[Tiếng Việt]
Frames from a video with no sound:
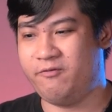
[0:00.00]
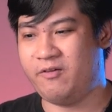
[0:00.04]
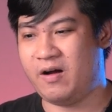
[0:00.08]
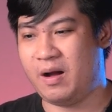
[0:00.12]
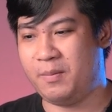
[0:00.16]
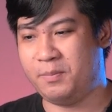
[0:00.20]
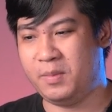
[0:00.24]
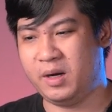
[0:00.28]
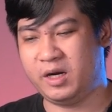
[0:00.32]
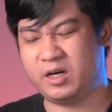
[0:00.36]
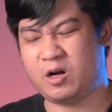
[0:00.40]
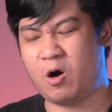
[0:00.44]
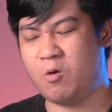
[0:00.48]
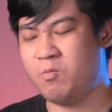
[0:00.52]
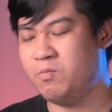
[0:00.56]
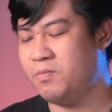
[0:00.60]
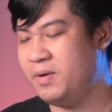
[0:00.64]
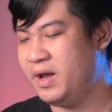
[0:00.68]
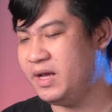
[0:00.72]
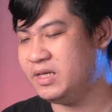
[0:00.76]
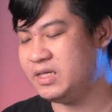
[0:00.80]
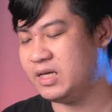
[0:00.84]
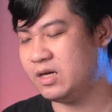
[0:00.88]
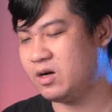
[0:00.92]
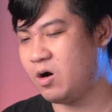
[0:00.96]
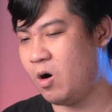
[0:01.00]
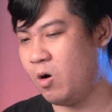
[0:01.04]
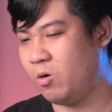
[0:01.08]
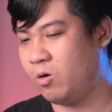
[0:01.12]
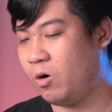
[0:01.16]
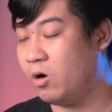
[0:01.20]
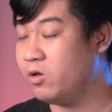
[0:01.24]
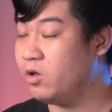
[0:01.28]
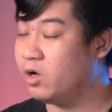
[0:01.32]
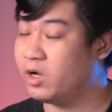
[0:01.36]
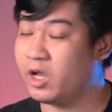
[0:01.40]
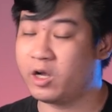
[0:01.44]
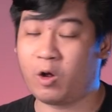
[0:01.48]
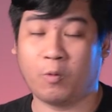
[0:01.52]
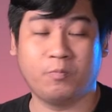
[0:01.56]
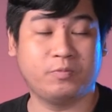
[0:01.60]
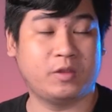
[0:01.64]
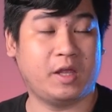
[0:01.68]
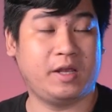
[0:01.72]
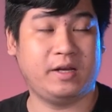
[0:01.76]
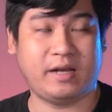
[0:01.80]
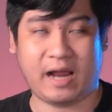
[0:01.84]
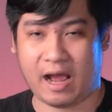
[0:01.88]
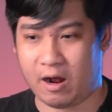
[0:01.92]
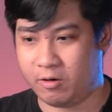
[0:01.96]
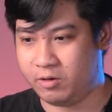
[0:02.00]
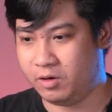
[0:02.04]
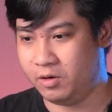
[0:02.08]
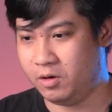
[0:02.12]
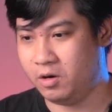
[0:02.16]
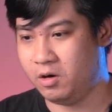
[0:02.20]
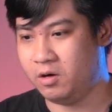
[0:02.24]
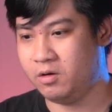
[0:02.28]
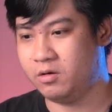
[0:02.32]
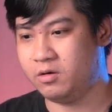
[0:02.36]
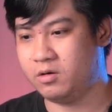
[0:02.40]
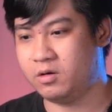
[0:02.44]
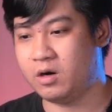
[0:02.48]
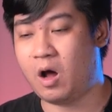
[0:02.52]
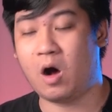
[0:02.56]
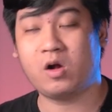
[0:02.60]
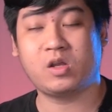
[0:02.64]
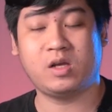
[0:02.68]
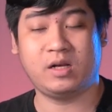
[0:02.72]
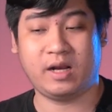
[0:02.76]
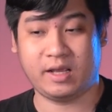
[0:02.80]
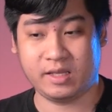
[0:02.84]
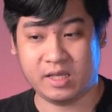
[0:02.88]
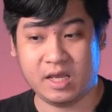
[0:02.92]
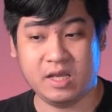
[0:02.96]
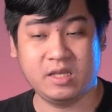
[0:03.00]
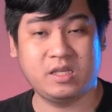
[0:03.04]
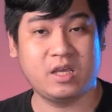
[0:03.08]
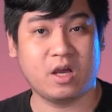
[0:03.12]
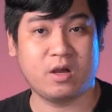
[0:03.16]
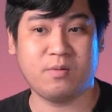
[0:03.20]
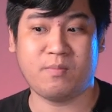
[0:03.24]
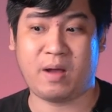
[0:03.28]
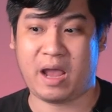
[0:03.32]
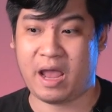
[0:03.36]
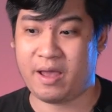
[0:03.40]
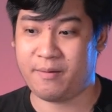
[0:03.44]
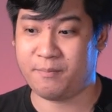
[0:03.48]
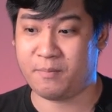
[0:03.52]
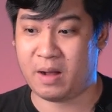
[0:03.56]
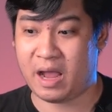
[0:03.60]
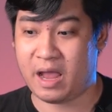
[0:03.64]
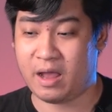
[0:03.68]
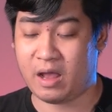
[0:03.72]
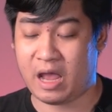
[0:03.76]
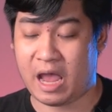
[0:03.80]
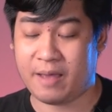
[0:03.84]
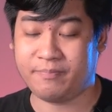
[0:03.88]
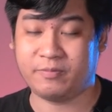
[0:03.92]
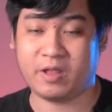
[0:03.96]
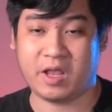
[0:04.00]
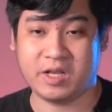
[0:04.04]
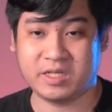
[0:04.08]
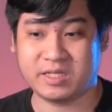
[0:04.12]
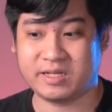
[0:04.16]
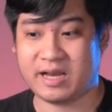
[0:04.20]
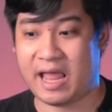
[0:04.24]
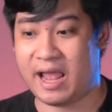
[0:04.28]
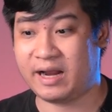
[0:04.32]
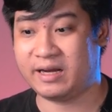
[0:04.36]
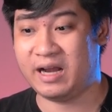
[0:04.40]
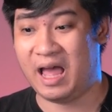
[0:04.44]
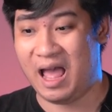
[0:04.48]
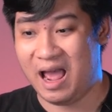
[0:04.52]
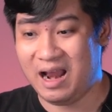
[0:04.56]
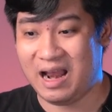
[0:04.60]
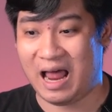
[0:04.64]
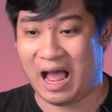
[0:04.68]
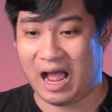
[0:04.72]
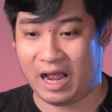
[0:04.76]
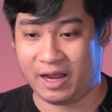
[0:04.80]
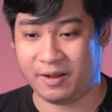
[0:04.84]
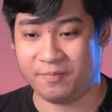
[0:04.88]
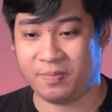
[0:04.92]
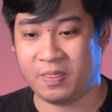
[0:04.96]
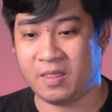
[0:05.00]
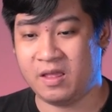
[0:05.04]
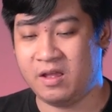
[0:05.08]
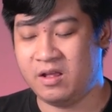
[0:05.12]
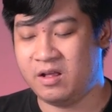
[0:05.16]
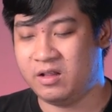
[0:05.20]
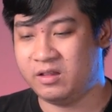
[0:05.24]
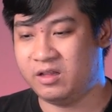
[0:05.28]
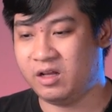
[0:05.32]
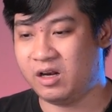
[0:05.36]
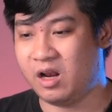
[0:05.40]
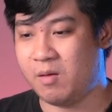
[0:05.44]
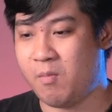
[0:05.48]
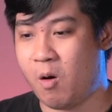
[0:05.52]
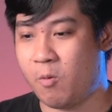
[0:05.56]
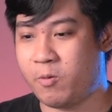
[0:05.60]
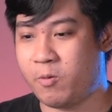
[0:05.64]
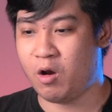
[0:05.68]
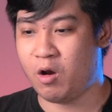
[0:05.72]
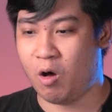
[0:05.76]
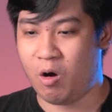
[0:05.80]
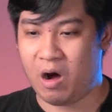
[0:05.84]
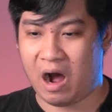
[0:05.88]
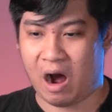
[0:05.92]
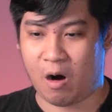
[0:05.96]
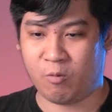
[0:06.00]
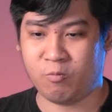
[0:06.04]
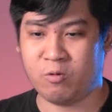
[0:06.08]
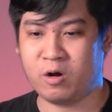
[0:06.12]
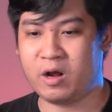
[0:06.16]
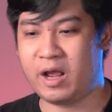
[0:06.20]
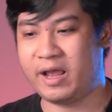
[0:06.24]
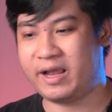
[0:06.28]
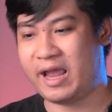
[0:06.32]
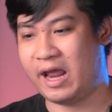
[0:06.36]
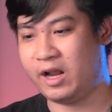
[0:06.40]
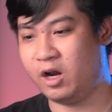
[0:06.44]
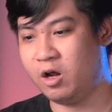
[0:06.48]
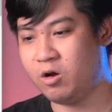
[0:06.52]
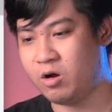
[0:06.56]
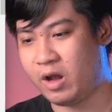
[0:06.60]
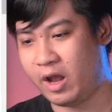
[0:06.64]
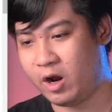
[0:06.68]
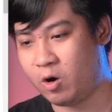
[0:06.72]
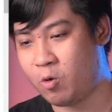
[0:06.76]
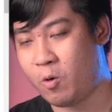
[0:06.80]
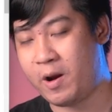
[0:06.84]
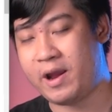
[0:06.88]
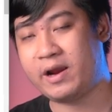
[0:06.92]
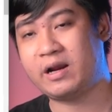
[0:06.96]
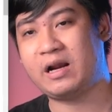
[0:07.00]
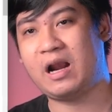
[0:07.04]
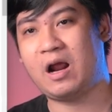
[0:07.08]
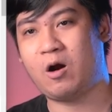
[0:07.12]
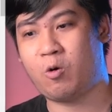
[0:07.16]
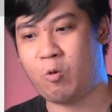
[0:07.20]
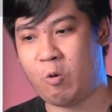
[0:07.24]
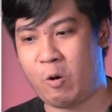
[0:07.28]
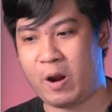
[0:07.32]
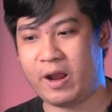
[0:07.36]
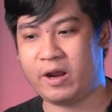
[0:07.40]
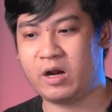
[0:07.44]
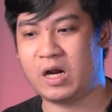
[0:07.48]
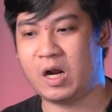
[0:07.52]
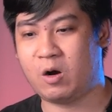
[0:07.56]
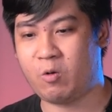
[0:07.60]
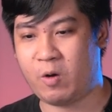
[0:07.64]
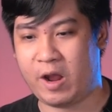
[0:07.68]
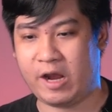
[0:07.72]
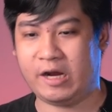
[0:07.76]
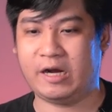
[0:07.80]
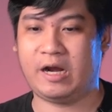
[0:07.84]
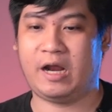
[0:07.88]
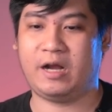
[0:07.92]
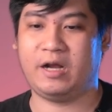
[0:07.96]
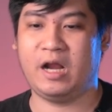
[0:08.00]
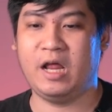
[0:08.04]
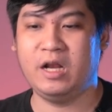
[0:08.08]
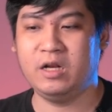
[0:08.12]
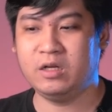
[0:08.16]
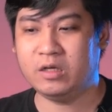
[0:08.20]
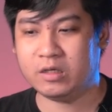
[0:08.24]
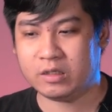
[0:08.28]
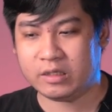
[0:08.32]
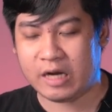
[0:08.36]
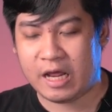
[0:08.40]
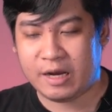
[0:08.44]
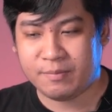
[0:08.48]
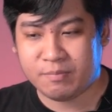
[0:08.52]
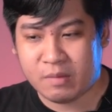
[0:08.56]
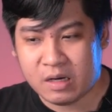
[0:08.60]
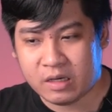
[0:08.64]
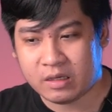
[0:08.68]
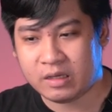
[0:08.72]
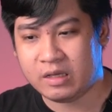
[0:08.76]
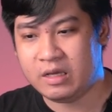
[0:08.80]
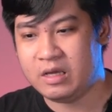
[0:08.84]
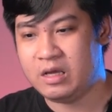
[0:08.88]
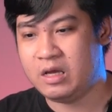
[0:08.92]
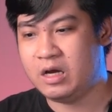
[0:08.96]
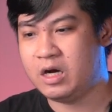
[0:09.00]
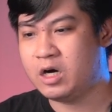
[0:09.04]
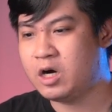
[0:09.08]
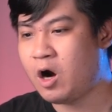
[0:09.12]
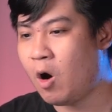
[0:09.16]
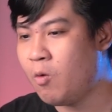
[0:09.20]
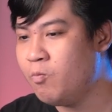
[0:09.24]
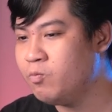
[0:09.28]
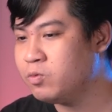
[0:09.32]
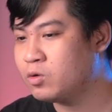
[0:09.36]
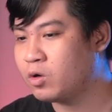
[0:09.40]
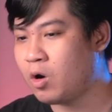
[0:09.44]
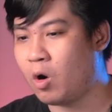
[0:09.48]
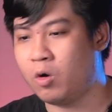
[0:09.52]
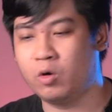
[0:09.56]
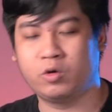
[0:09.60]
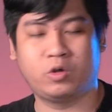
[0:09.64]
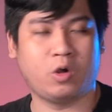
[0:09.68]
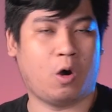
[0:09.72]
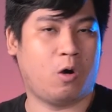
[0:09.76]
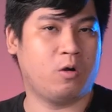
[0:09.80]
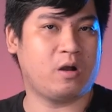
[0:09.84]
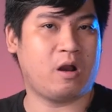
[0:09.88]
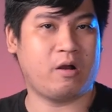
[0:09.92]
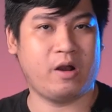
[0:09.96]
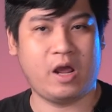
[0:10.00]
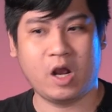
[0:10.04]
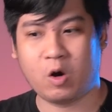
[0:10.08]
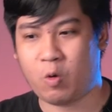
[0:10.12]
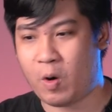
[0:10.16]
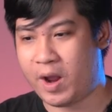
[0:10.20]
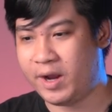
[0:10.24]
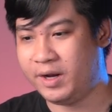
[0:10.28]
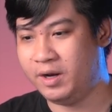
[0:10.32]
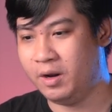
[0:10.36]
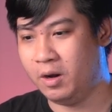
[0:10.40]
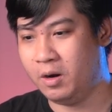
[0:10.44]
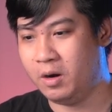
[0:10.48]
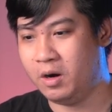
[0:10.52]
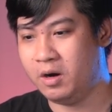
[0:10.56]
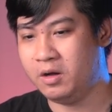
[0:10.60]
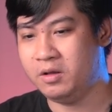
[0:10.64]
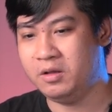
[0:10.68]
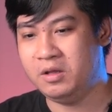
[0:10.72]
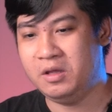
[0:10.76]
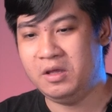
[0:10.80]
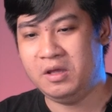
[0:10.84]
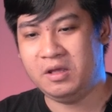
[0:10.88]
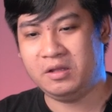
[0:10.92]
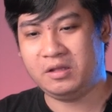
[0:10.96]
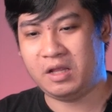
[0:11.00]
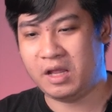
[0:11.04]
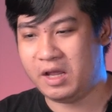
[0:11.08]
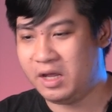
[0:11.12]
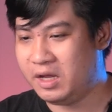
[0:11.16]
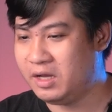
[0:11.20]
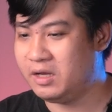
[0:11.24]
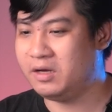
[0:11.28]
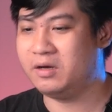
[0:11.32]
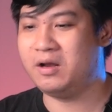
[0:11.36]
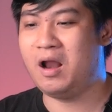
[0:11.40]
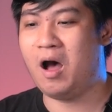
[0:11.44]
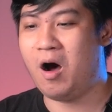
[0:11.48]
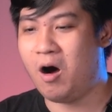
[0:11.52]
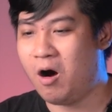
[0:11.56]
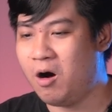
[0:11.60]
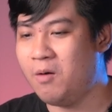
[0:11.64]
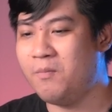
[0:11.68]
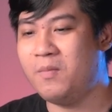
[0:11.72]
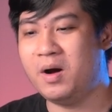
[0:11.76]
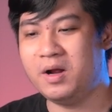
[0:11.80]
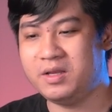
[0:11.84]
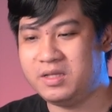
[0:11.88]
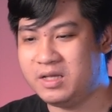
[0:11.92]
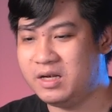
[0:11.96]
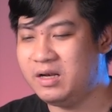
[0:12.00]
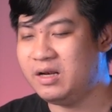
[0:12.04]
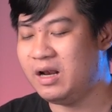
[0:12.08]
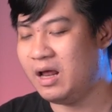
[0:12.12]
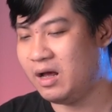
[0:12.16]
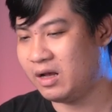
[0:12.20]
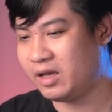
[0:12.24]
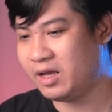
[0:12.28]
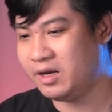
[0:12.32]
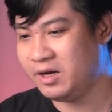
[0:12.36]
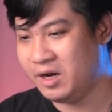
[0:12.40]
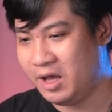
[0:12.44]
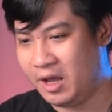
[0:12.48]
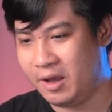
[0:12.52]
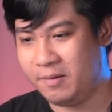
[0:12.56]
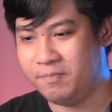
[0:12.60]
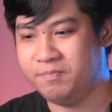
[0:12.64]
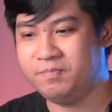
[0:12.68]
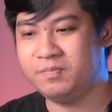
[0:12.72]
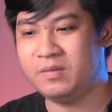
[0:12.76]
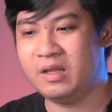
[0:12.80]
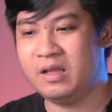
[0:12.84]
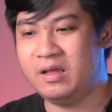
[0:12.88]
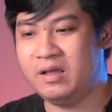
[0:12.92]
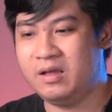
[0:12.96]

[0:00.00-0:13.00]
và mình không biết sẽ còn có những cái công ty nào nữa đó chính là di chứng mà em mà FTX đang để lại tức là cái lỗ hổng nó ngày càng nó càng khoét ra khoét ra khoét ra đến đến mức không còn chỗ nào để khoét nữa thì đó mới chính là cái điểm